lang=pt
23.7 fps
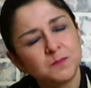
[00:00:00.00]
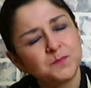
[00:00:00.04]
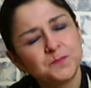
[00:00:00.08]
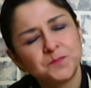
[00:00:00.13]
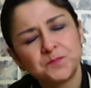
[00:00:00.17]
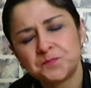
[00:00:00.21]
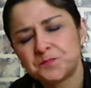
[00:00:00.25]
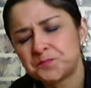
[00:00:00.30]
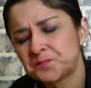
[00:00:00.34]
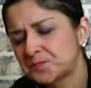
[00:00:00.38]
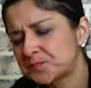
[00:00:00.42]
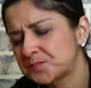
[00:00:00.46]

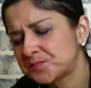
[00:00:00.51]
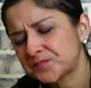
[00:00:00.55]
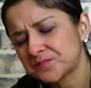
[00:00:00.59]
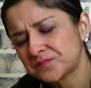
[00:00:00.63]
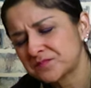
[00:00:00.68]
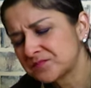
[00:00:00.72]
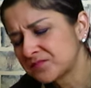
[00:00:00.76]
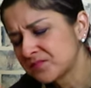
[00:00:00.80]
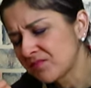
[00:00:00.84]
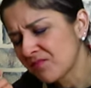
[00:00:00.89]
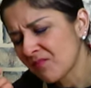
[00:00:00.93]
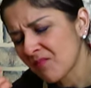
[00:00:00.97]
Hum.
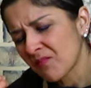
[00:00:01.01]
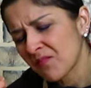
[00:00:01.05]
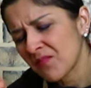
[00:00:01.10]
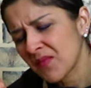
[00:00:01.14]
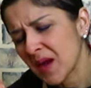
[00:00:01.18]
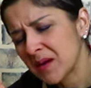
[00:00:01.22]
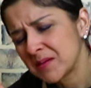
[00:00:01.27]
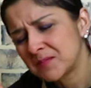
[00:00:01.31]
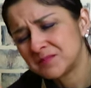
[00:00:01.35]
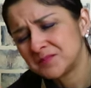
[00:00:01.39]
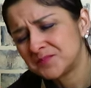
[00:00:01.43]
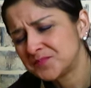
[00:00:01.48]

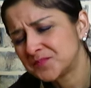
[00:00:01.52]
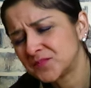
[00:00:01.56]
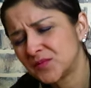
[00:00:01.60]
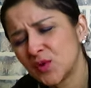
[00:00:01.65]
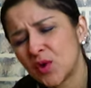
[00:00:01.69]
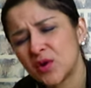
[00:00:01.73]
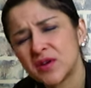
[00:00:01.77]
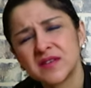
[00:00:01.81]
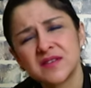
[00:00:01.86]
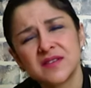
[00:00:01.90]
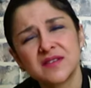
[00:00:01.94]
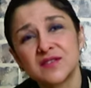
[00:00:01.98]

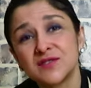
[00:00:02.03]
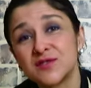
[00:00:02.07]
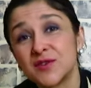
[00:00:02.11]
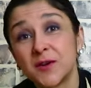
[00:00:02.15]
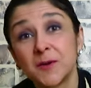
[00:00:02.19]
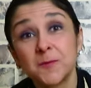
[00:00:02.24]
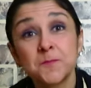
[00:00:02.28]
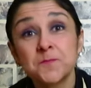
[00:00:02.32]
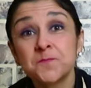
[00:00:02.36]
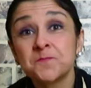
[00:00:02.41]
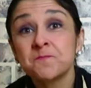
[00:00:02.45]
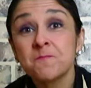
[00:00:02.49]
Nossa
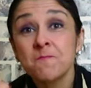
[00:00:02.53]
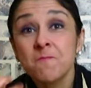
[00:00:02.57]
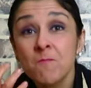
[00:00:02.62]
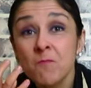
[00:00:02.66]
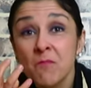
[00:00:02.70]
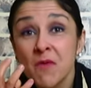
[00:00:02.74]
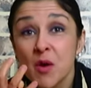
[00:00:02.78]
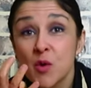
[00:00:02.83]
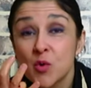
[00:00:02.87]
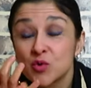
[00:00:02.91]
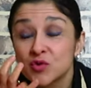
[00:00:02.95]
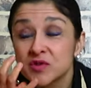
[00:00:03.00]
senhora.
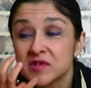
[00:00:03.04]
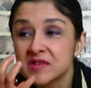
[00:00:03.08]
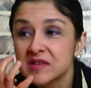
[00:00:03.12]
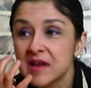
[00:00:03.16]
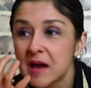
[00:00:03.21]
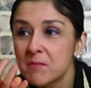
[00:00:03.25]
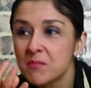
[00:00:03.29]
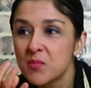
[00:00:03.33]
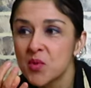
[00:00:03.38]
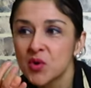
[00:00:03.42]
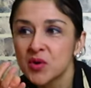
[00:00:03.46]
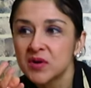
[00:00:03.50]
O
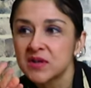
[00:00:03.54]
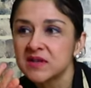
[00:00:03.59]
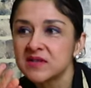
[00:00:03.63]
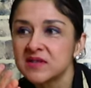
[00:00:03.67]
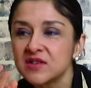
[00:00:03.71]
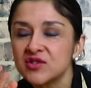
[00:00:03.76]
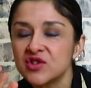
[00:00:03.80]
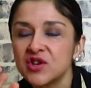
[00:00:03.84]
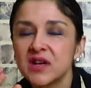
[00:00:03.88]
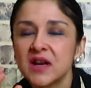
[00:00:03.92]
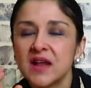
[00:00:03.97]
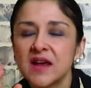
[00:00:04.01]
sabor
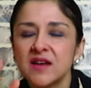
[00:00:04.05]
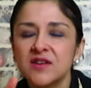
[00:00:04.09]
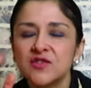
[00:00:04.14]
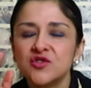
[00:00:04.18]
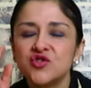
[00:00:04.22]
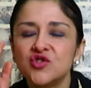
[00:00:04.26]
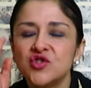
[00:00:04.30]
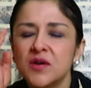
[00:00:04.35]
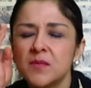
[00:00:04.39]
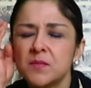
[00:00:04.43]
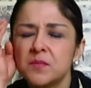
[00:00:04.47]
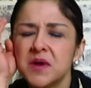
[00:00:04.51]
dessa geleia
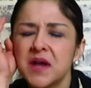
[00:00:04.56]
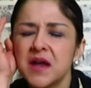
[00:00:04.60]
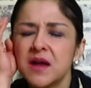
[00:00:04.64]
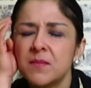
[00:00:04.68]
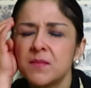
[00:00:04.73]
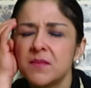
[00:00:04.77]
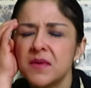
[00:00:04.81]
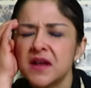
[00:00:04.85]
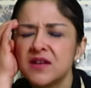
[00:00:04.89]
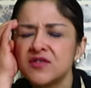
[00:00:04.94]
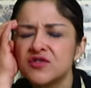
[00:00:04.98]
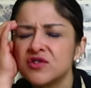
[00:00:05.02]
já me
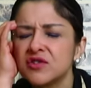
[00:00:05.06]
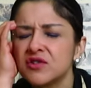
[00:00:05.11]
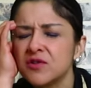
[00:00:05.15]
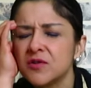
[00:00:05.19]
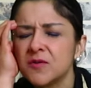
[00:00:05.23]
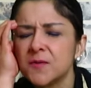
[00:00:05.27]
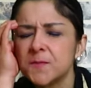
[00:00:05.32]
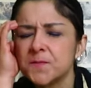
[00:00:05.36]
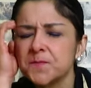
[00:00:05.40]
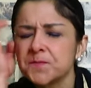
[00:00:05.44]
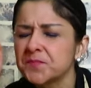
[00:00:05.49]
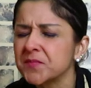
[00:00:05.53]
remete aqui,
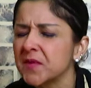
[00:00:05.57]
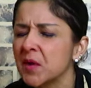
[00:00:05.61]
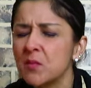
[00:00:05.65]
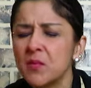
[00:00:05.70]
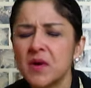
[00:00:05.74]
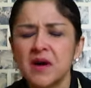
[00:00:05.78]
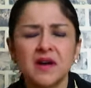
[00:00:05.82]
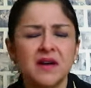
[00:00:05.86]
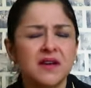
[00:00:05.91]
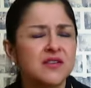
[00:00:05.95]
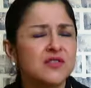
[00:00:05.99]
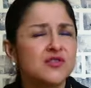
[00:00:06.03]
ó,
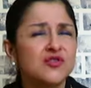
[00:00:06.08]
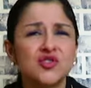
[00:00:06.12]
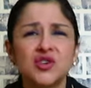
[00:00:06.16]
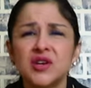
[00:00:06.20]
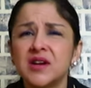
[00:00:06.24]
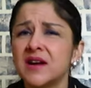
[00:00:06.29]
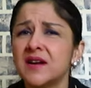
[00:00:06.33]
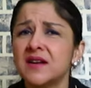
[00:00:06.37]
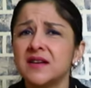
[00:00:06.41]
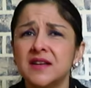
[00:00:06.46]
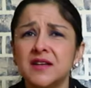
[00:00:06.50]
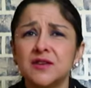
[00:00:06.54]
uma carne de
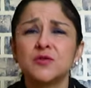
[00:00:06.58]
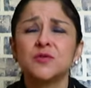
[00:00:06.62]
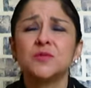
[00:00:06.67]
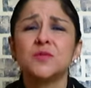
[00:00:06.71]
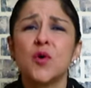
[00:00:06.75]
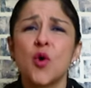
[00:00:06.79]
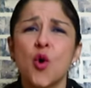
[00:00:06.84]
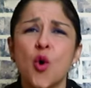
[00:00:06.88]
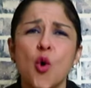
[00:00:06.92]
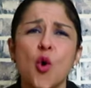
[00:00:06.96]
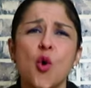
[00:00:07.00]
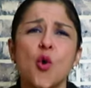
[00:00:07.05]
carneiro
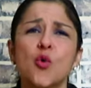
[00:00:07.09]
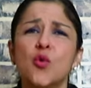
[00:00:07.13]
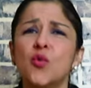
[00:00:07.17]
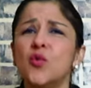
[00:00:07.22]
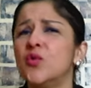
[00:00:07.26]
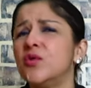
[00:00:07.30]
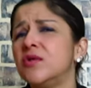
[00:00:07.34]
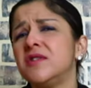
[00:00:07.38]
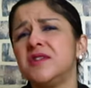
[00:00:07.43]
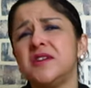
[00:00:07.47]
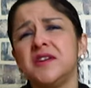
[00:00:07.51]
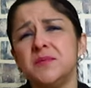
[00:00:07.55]
ou
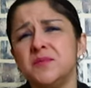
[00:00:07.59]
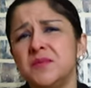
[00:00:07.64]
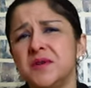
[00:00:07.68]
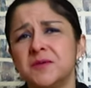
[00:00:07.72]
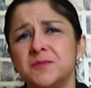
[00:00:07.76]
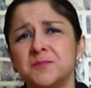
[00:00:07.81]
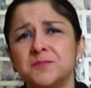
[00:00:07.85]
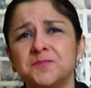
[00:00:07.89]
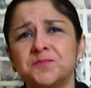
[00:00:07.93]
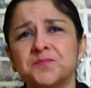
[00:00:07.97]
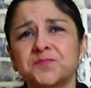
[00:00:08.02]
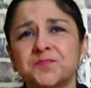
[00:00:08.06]
o quibe.
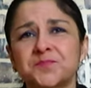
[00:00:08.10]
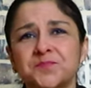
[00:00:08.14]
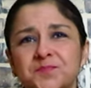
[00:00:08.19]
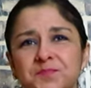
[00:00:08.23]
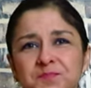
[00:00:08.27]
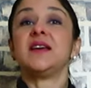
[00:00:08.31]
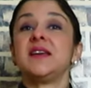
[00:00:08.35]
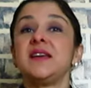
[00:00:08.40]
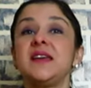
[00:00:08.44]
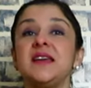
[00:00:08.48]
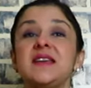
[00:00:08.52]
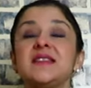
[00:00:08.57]

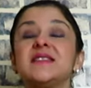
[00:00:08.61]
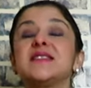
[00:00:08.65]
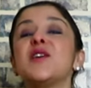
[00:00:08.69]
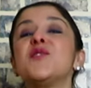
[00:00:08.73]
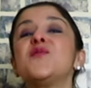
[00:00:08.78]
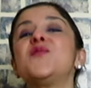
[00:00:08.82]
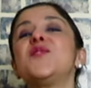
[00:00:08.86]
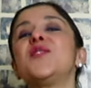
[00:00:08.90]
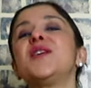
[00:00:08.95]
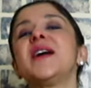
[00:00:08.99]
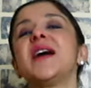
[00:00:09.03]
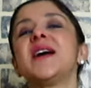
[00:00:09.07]
Então
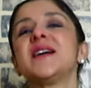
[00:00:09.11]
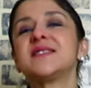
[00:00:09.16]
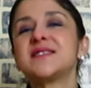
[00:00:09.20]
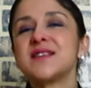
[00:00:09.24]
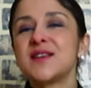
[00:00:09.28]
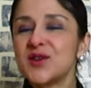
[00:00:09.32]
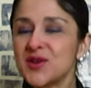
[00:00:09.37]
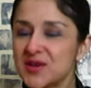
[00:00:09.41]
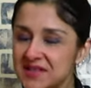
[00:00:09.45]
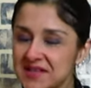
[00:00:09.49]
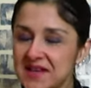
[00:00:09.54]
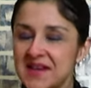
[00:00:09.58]
foi essa a
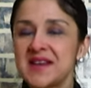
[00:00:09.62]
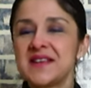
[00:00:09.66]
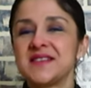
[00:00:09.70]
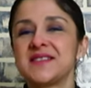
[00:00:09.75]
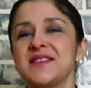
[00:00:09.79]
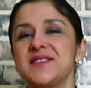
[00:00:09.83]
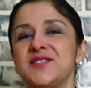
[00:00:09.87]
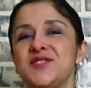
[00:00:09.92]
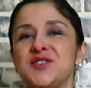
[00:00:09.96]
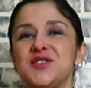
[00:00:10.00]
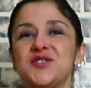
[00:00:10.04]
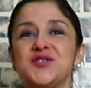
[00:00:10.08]
nossa
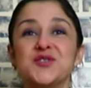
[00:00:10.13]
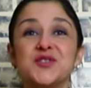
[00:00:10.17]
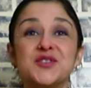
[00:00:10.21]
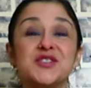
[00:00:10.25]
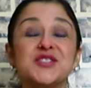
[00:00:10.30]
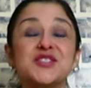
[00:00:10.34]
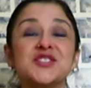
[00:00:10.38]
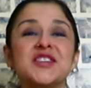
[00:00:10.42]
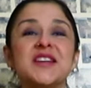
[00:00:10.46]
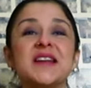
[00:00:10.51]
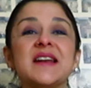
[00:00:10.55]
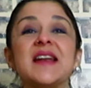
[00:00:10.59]
receitinha de hoje,
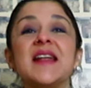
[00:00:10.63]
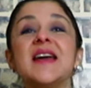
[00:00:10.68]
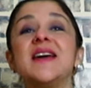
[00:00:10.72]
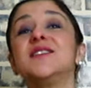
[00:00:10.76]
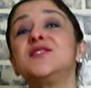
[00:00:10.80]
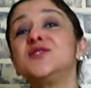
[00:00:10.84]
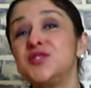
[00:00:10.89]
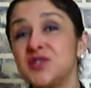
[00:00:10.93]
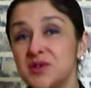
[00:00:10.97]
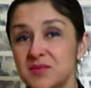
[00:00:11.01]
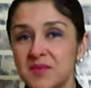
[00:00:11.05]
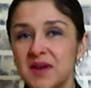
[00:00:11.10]
geleia
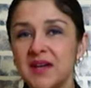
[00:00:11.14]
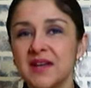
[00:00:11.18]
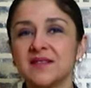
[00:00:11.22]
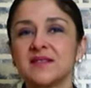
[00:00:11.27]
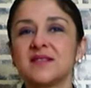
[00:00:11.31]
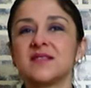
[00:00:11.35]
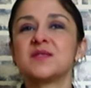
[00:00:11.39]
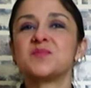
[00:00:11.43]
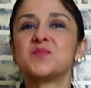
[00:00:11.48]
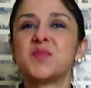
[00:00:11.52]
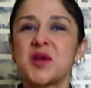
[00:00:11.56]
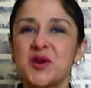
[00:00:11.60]
de menta.
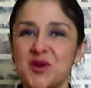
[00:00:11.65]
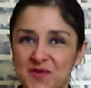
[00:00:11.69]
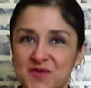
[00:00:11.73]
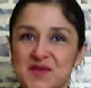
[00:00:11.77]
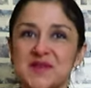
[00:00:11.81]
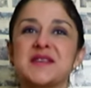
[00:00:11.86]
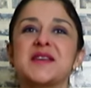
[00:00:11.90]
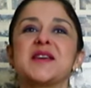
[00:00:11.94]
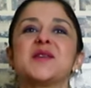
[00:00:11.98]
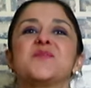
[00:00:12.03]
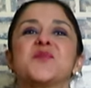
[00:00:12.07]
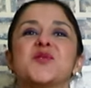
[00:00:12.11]
Espero que
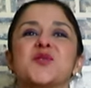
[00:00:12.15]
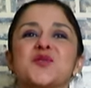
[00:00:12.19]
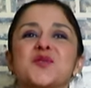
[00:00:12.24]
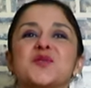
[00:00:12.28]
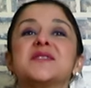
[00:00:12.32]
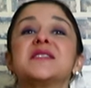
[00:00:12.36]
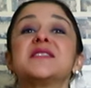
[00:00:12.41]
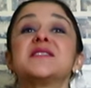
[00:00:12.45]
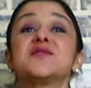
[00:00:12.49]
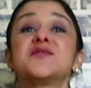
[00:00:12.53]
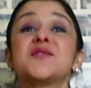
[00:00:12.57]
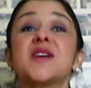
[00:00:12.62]
você
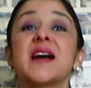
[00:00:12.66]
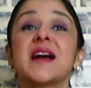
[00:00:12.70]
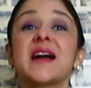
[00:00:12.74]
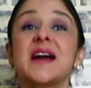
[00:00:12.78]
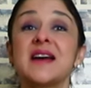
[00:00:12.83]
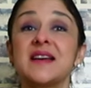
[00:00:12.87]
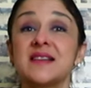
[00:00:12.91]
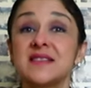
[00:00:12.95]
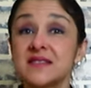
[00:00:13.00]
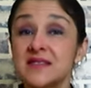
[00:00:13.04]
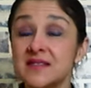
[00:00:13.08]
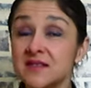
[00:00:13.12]
reproduza na sua
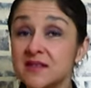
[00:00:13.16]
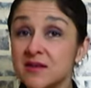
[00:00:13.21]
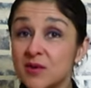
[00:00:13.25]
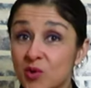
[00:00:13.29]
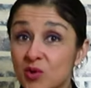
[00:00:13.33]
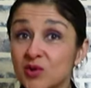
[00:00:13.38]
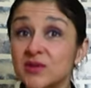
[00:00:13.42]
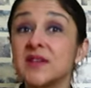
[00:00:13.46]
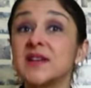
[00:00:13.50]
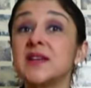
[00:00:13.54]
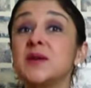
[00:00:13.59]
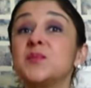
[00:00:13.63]
casa.
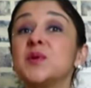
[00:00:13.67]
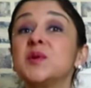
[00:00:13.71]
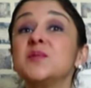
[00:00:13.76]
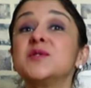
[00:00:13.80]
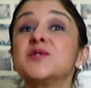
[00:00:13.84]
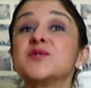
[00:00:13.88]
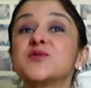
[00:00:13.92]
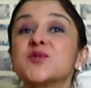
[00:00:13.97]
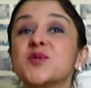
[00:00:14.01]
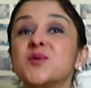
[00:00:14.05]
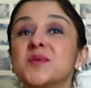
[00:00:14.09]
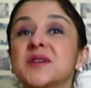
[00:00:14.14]
Conta aqui para mim
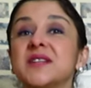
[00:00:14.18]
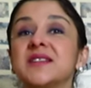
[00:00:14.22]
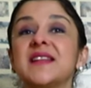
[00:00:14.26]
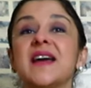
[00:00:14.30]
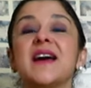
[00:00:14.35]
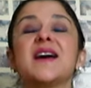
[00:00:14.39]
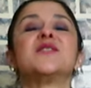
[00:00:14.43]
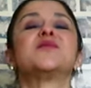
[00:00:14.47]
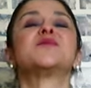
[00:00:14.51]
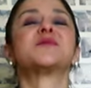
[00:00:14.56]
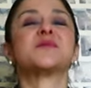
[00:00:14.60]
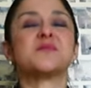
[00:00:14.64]
nos
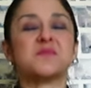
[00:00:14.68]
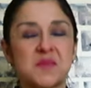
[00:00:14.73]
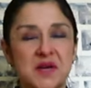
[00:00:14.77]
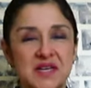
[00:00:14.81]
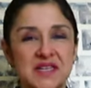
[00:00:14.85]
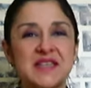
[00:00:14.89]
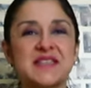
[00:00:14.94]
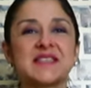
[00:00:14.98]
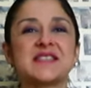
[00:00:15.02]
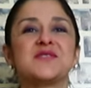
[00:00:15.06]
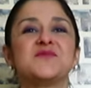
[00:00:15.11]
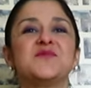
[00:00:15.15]
comentários.
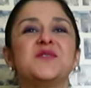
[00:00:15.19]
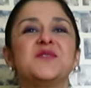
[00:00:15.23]
Manda esse